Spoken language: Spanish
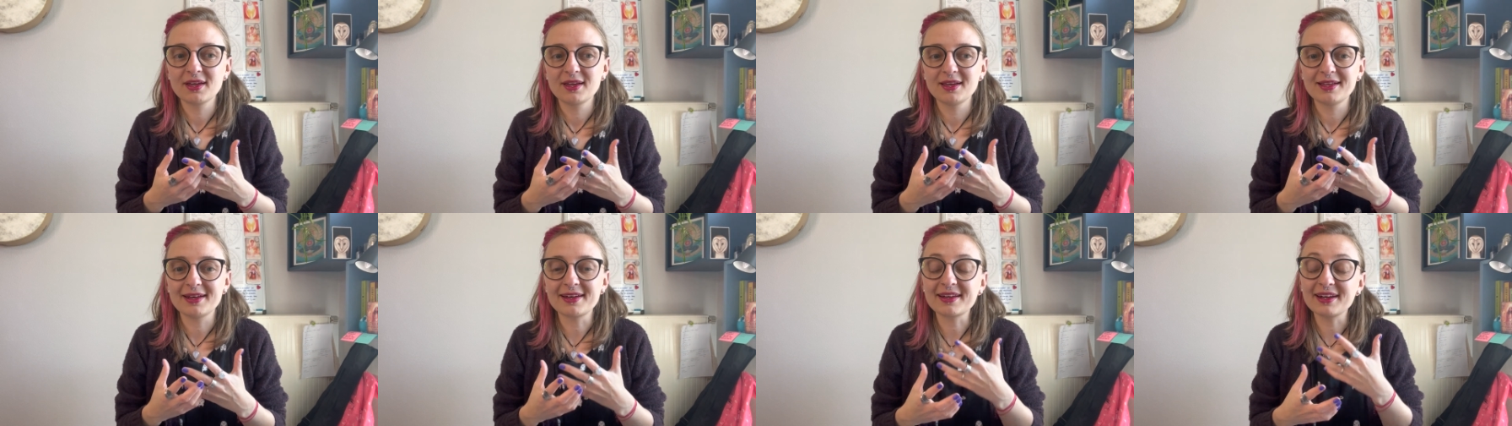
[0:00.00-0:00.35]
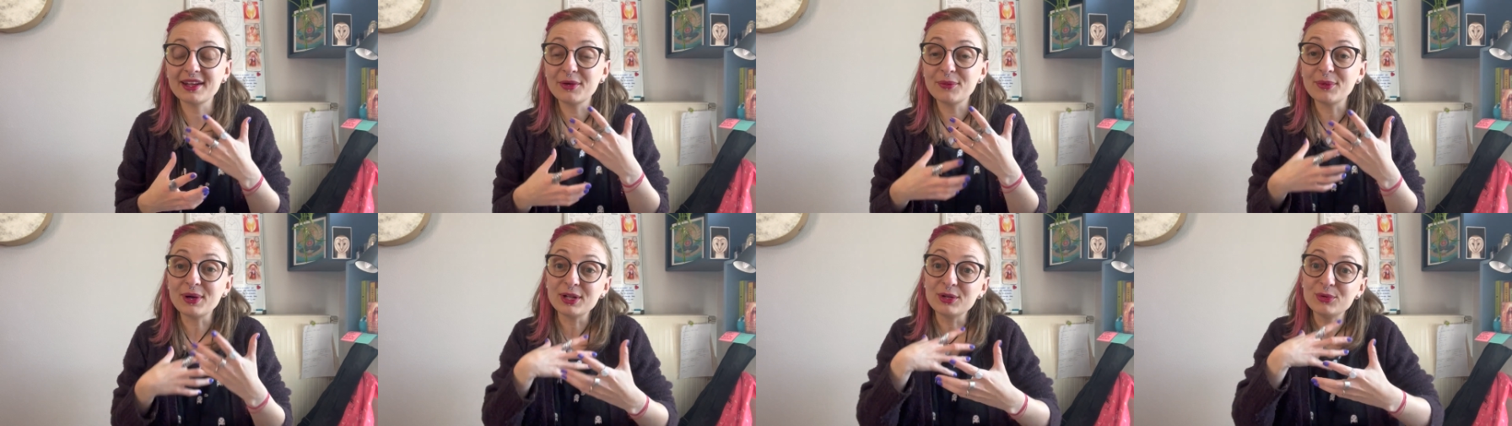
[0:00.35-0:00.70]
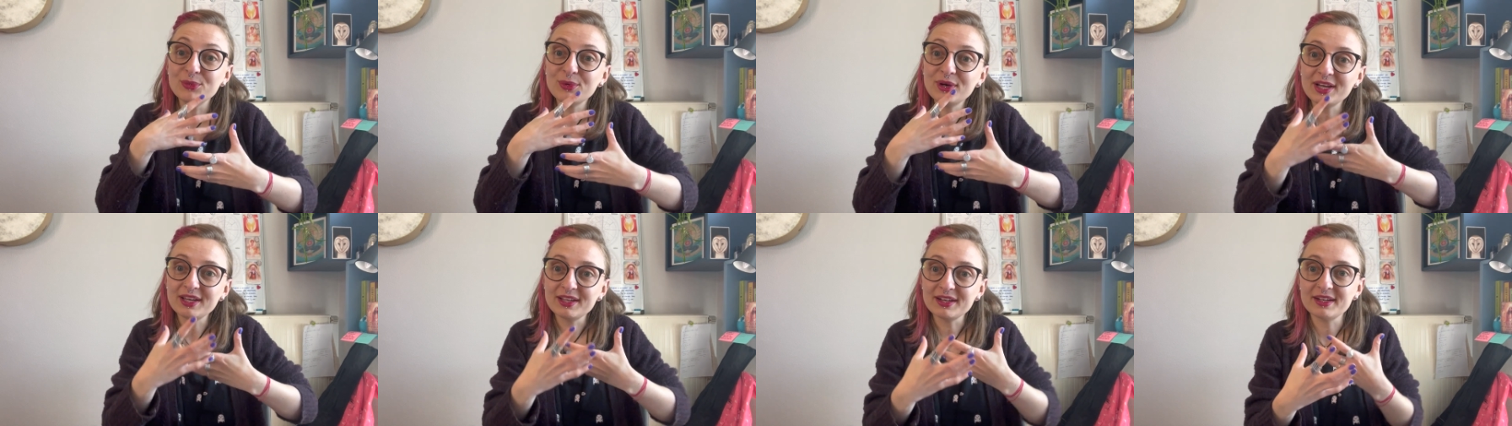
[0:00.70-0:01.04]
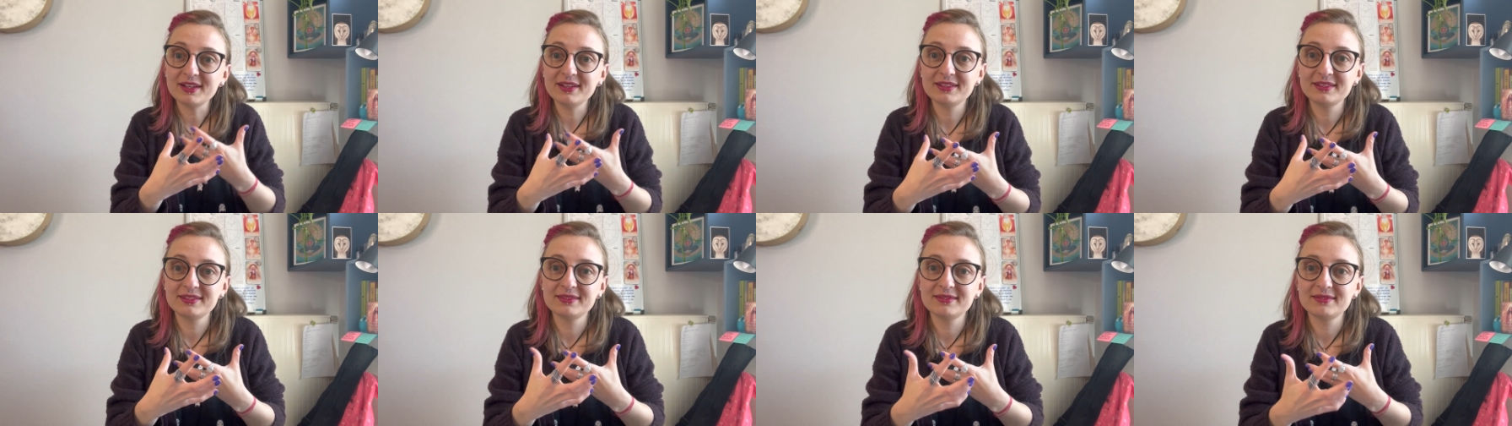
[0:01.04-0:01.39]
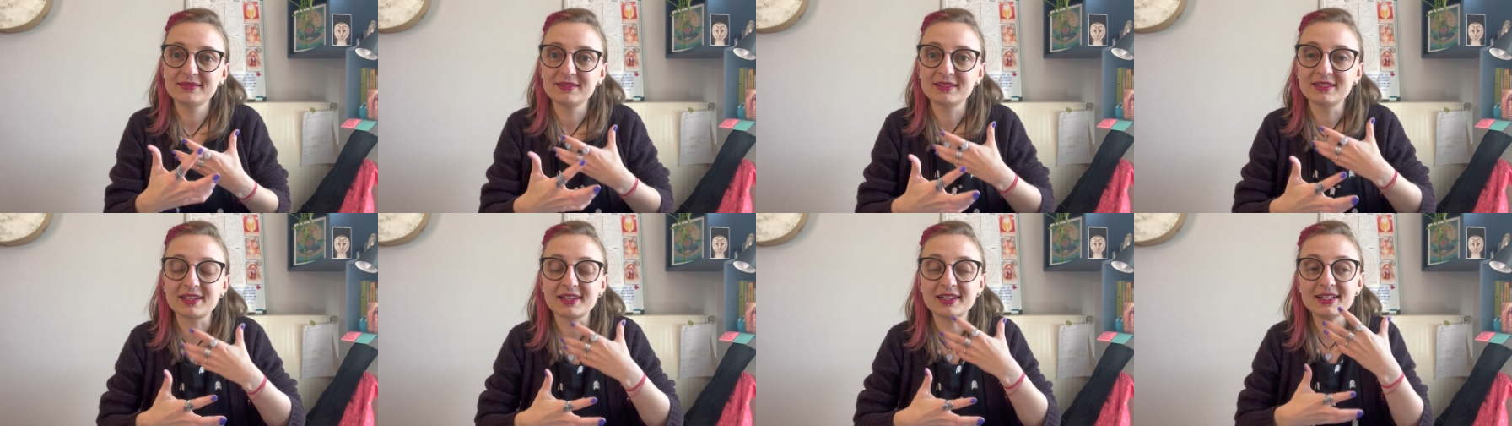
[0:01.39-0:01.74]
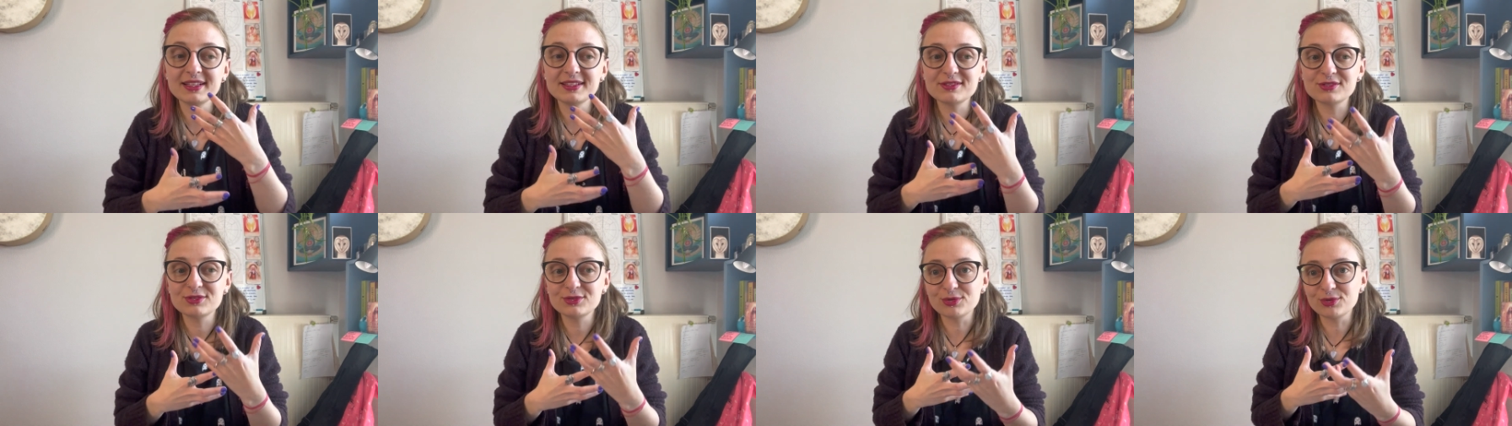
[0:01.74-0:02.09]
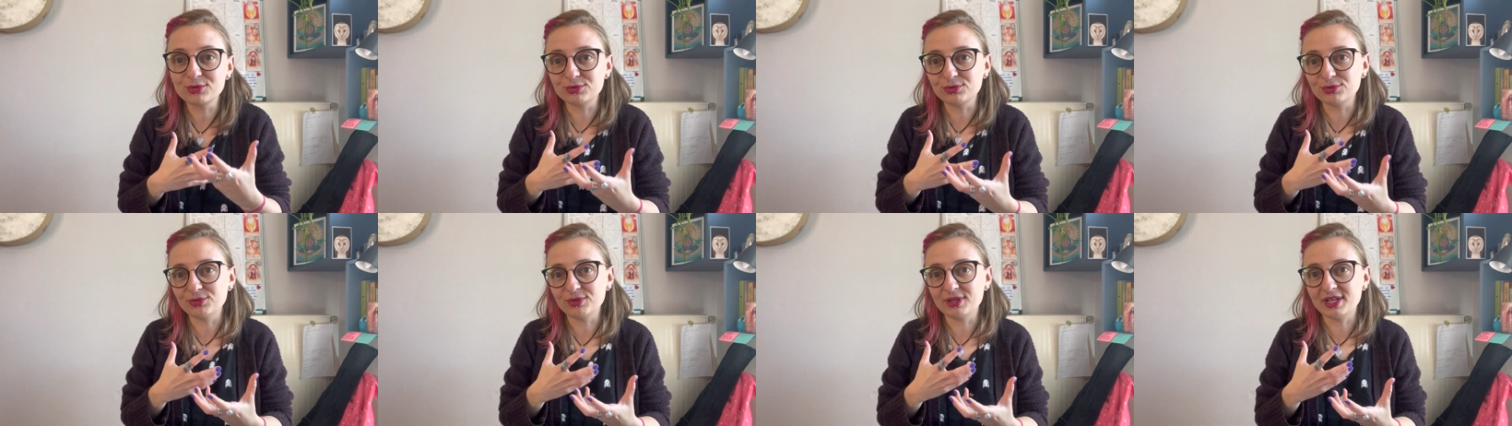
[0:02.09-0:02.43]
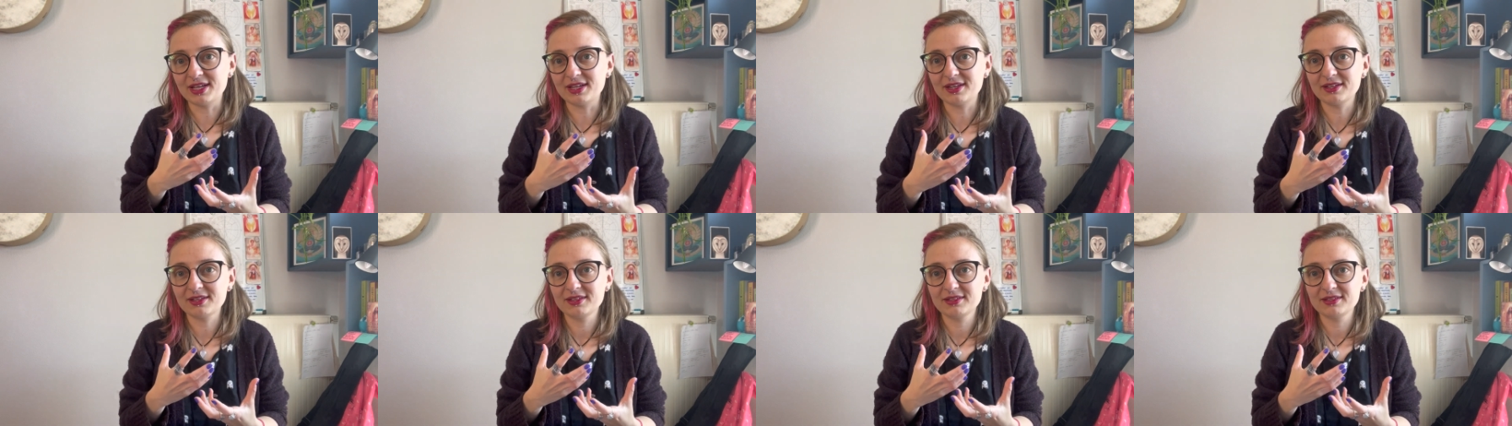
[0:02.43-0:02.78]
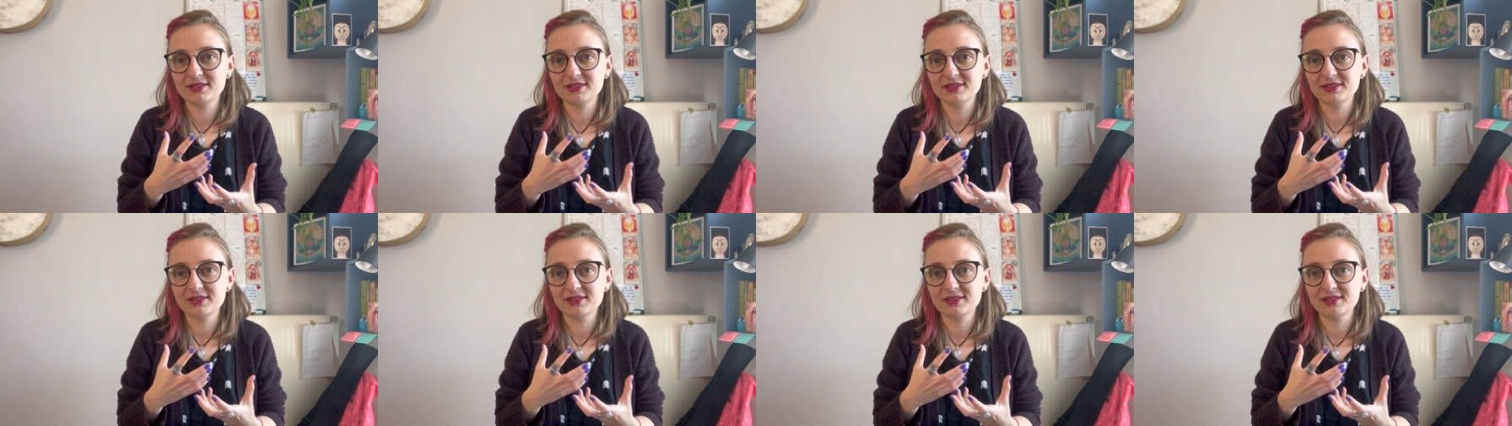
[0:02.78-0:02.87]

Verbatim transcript: reevaluar, reestructurar